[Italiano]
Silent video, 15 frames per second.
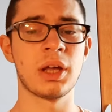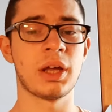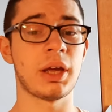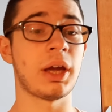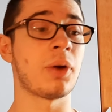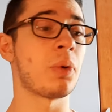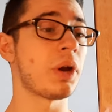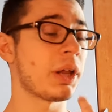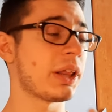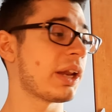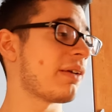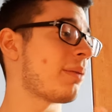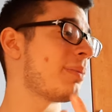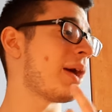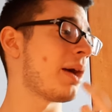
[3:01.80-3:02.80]
e quindi dire,
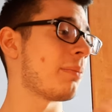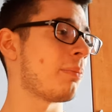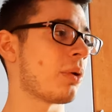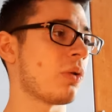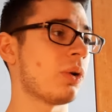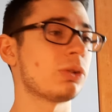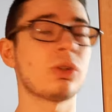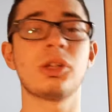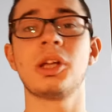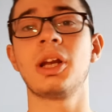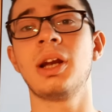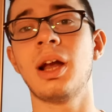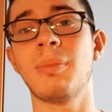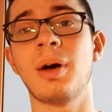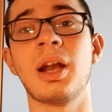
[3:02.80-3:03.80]
vabbè, provo a togliere
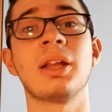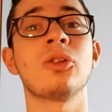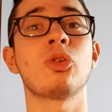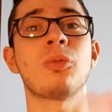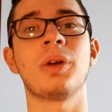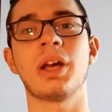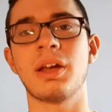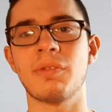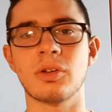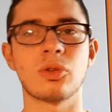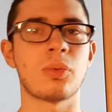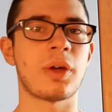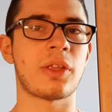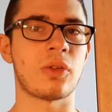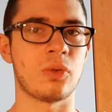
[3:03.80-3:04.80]
la palla, tanto male che vado,
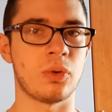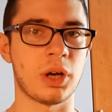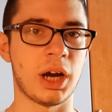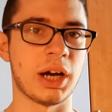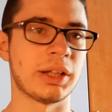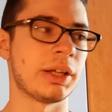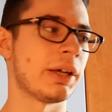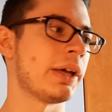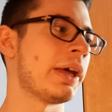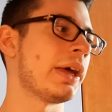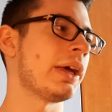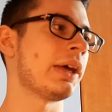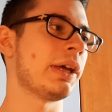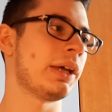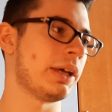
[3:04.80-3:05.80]
questo non cade. E
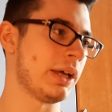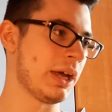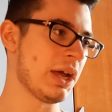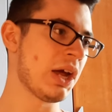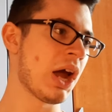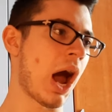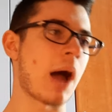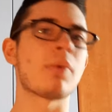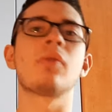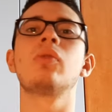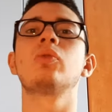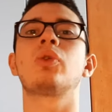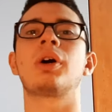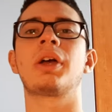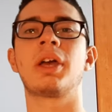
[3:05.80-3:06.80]
eh, abbiamo
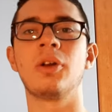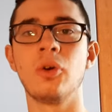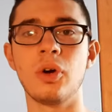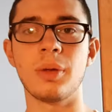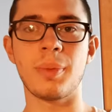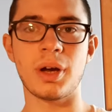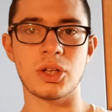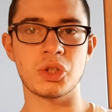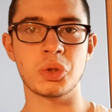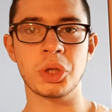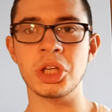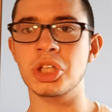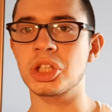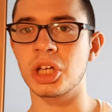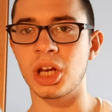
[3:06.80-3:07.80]
avuto anche noi
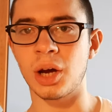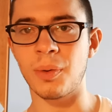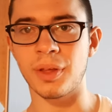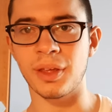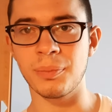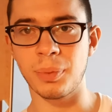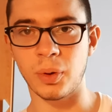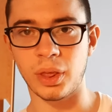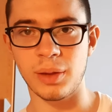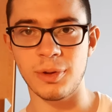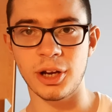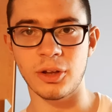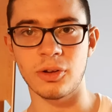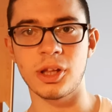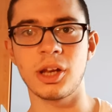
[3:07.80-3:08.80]
Mandzukic, che era quasi
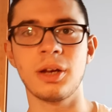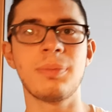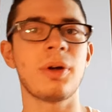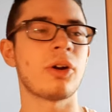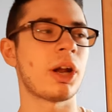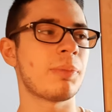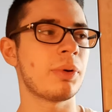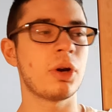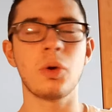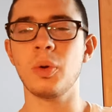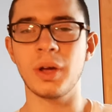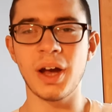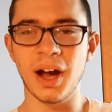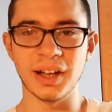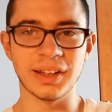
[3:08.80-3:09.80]
impossibile togliere il pallone, eppure lui
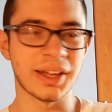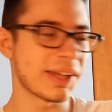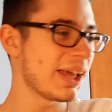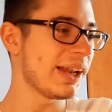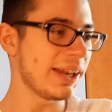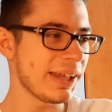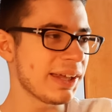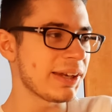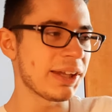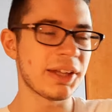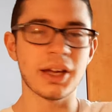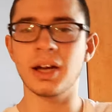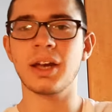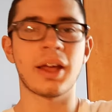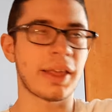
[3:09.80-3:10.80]
cade. Chiellini,
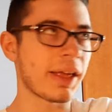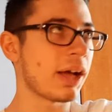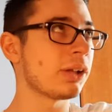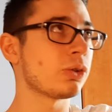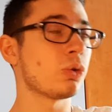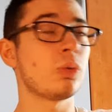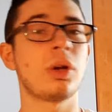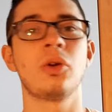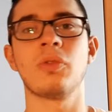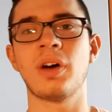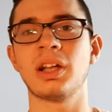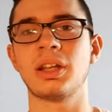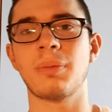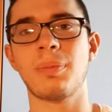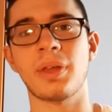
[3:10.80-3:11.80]
anche se è alto
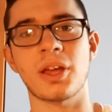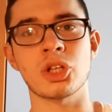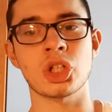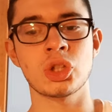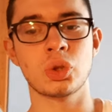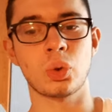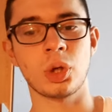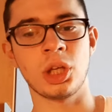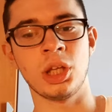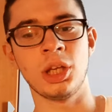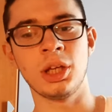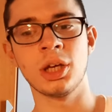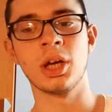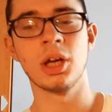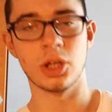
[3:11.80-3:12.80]
1,90 e pesa 100
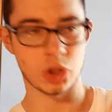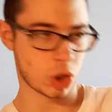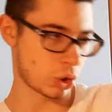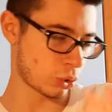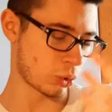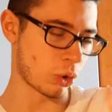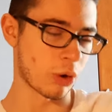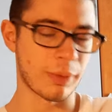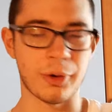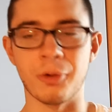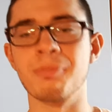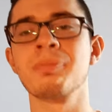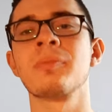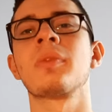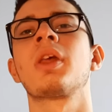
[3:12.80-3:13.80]
kg, 100 no però,
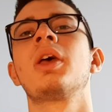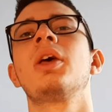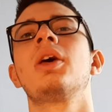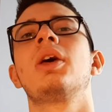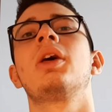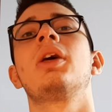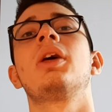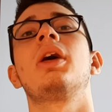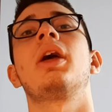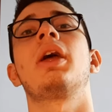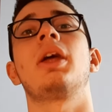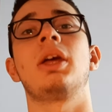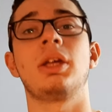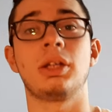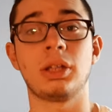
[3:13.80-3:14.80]

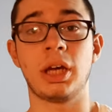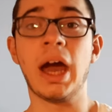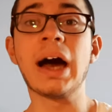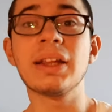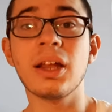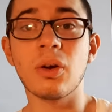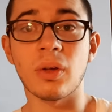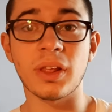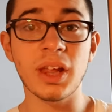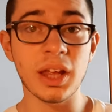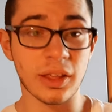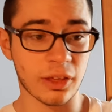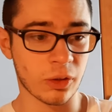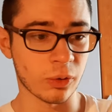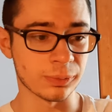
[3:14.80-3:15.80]
e eh, cade lo
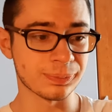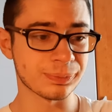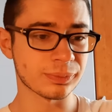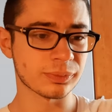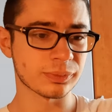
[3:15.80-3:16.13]
stesso.